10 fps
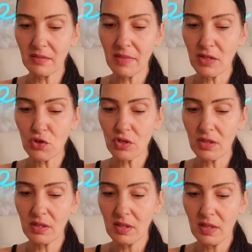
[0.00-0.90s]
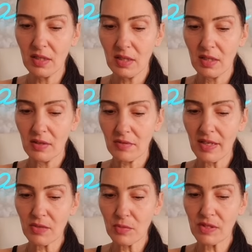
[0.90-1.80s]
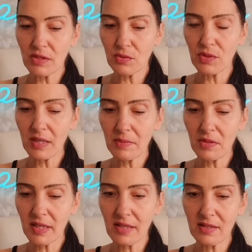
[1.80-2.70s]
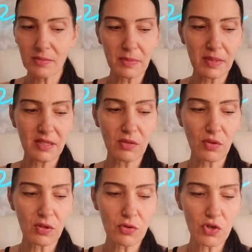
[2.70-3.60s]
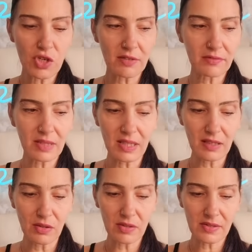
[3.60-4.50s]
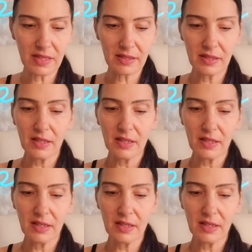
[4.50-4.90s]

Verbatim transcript: Menschen. Vielleicht musstest du selbst auch erstmal bei dir Ordnung schaffen, kann auch sein.